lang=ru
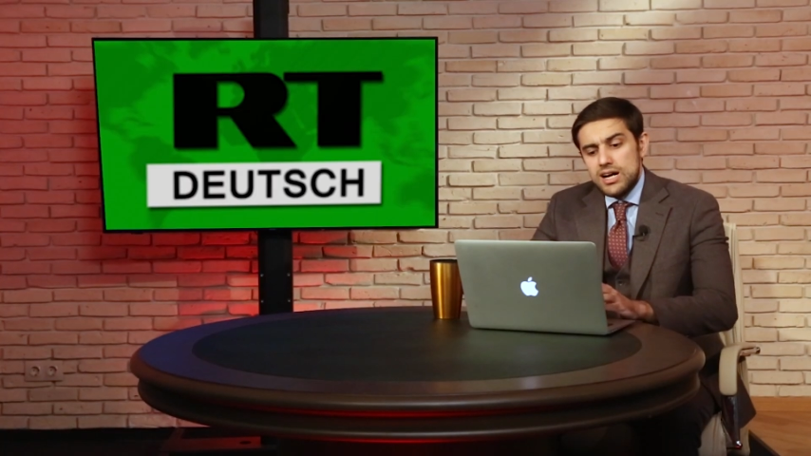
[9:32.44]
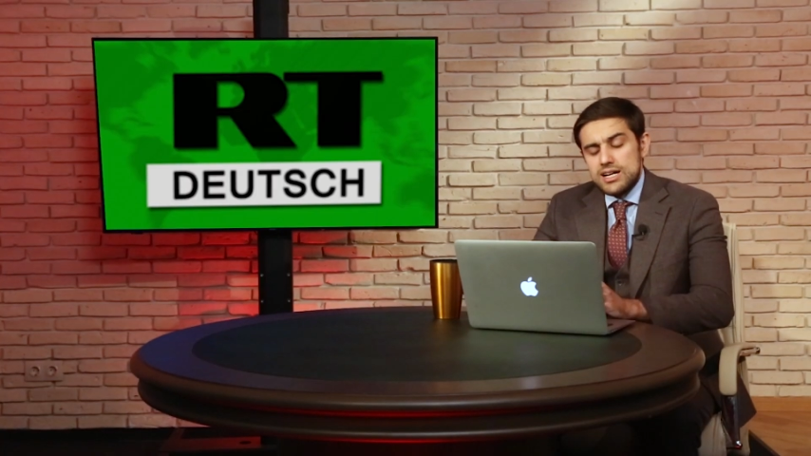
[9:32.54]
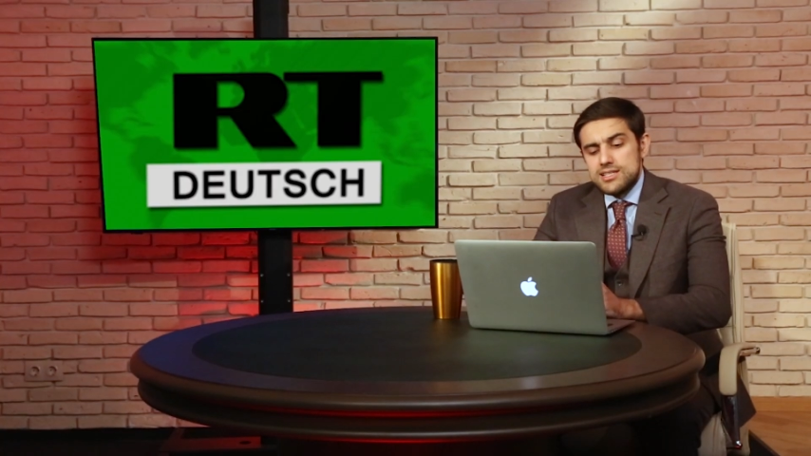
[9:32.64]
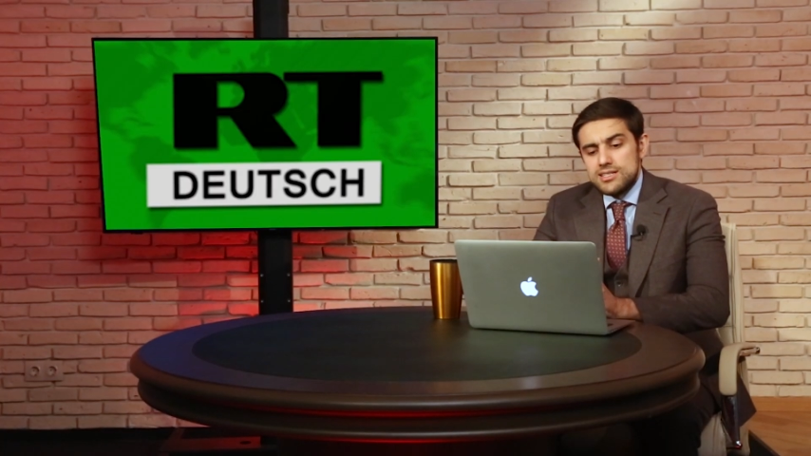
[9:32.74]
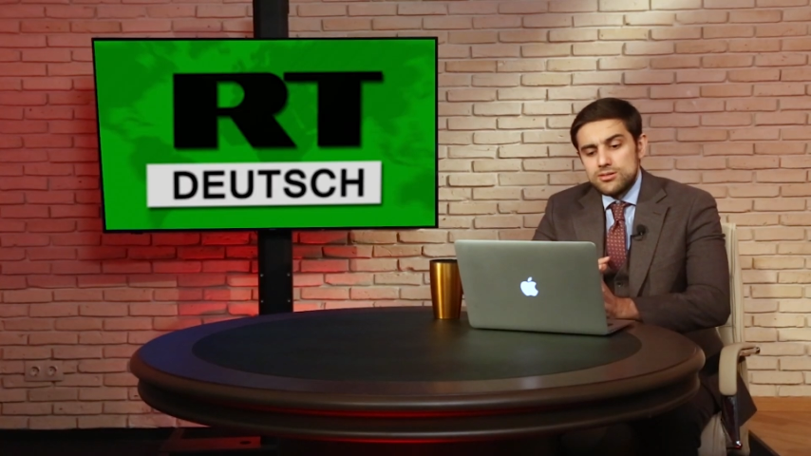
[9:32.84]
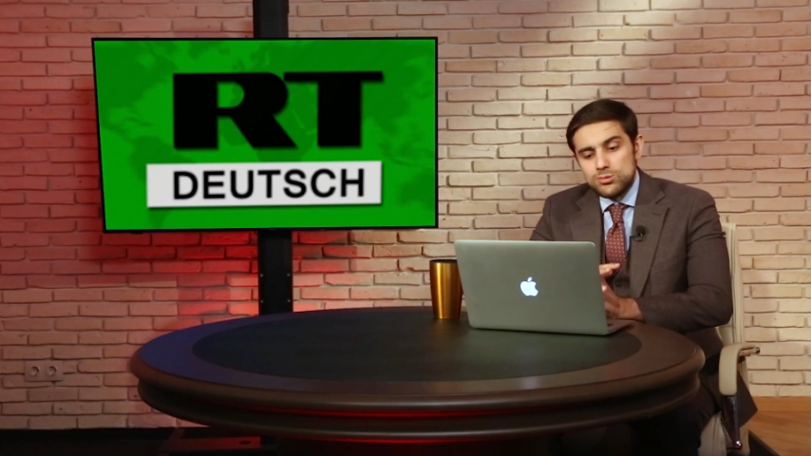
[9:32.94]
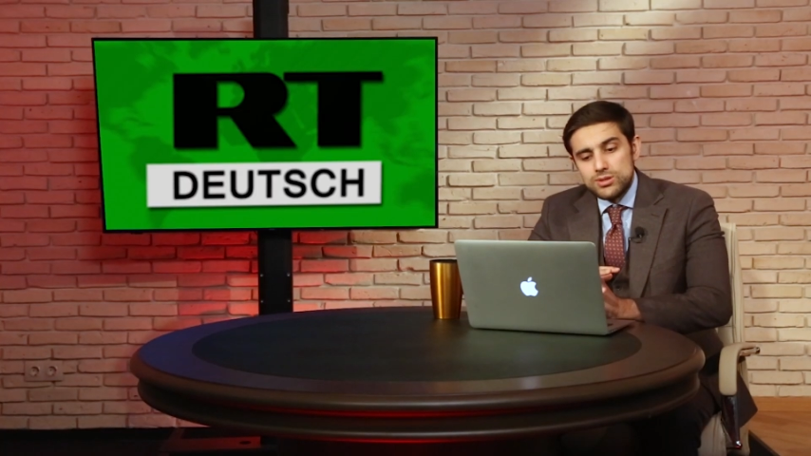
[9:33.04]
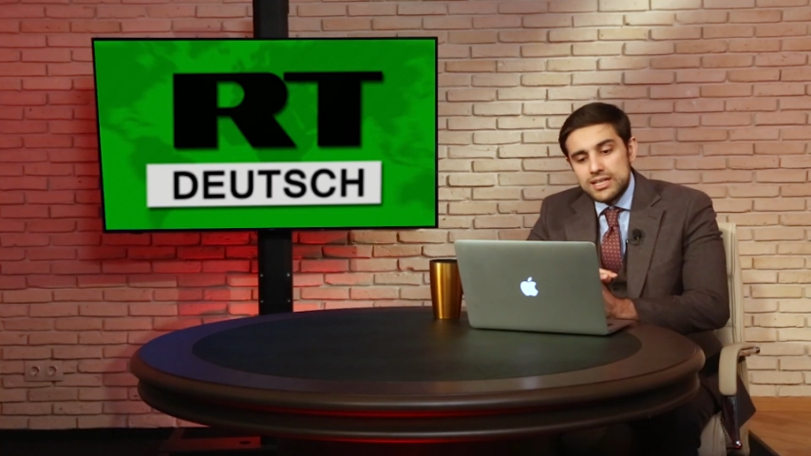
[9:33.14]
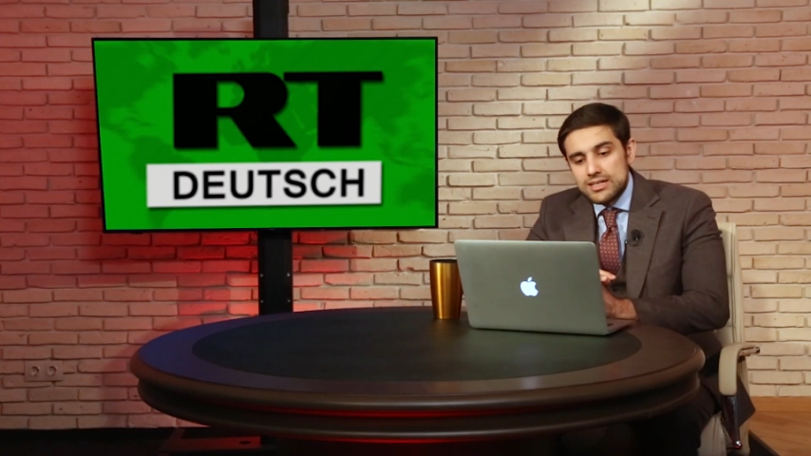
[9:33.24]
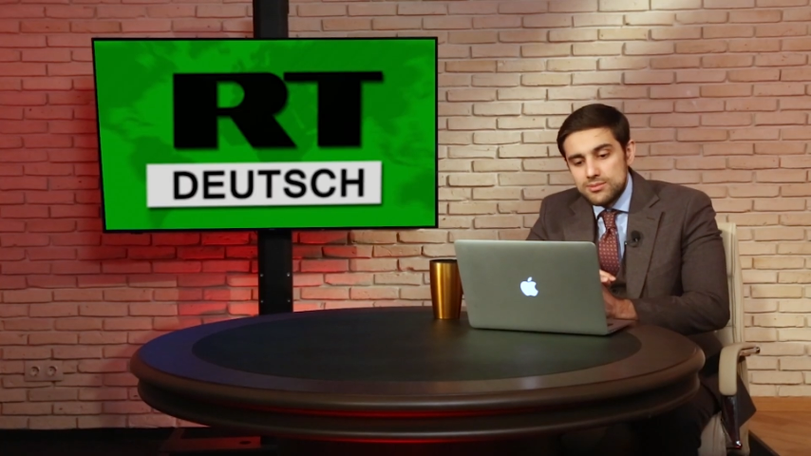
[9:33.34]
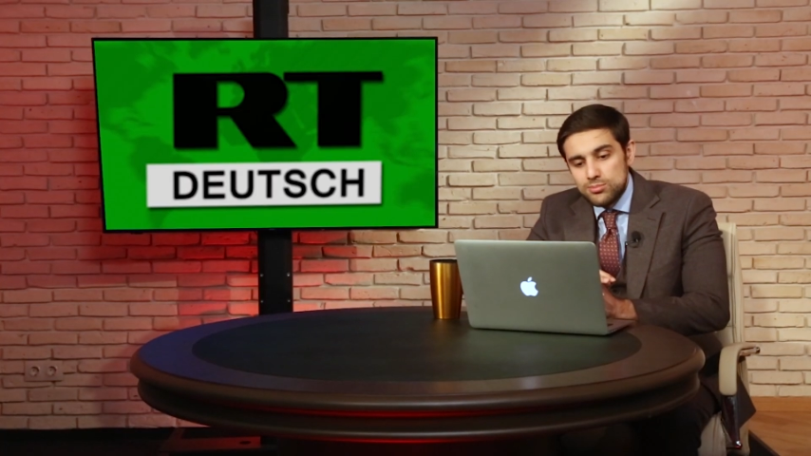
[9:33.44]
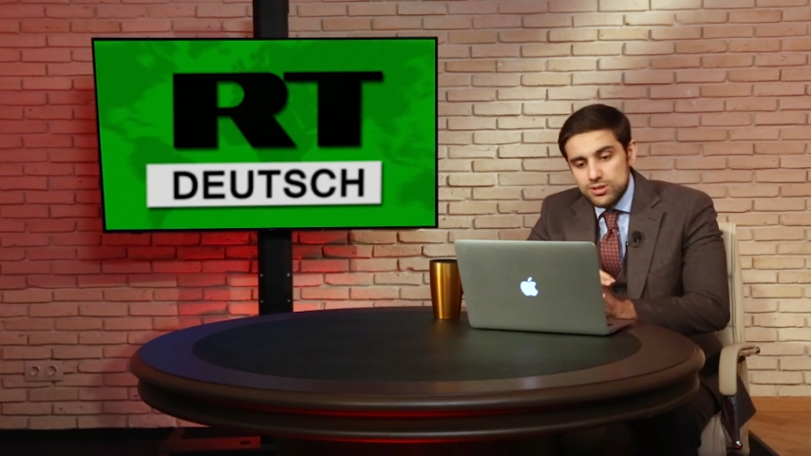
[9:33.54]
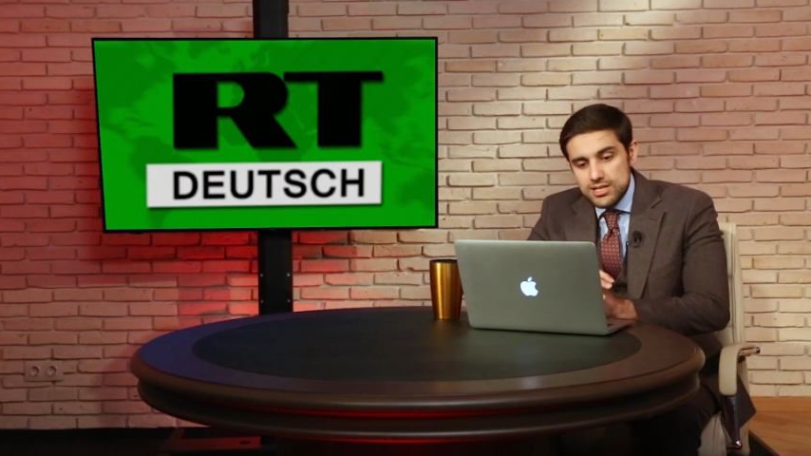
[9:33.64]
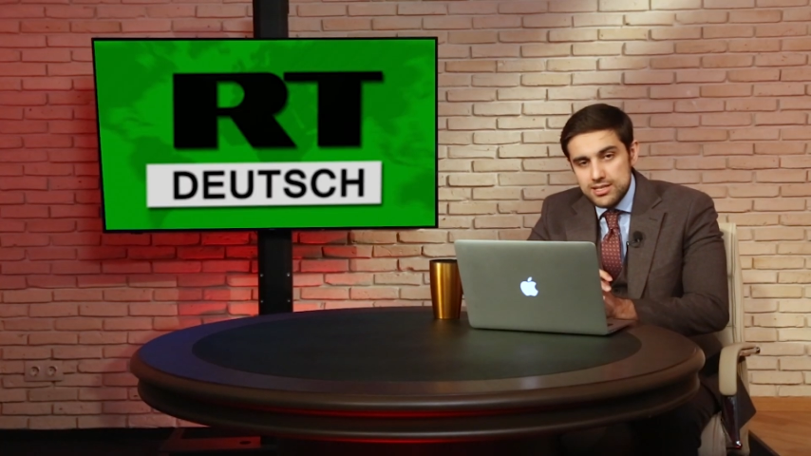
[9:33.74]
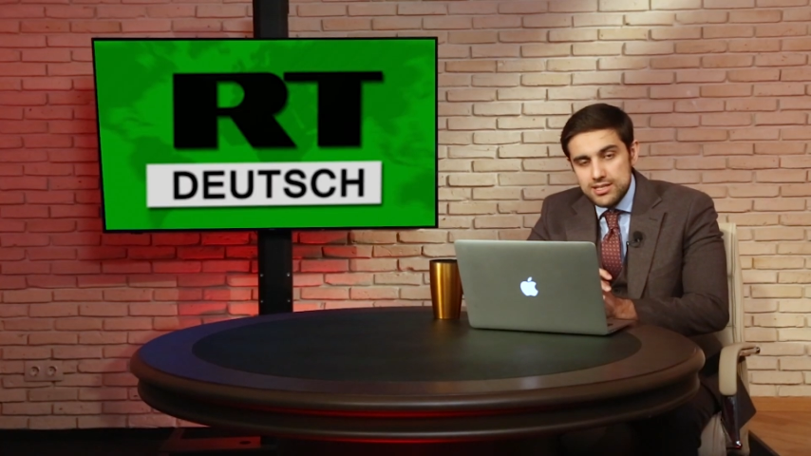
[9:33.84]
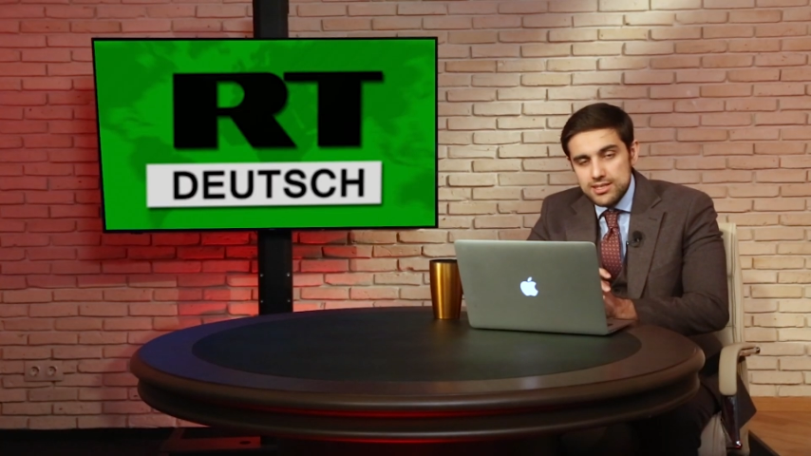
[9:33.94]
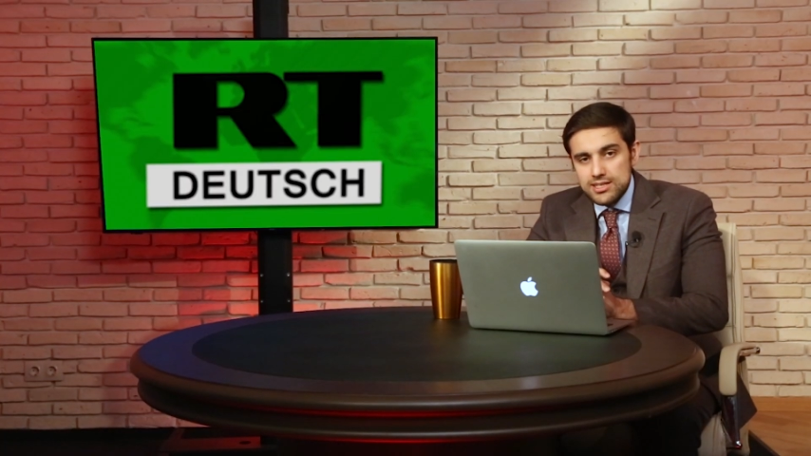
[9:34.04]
один удар по России с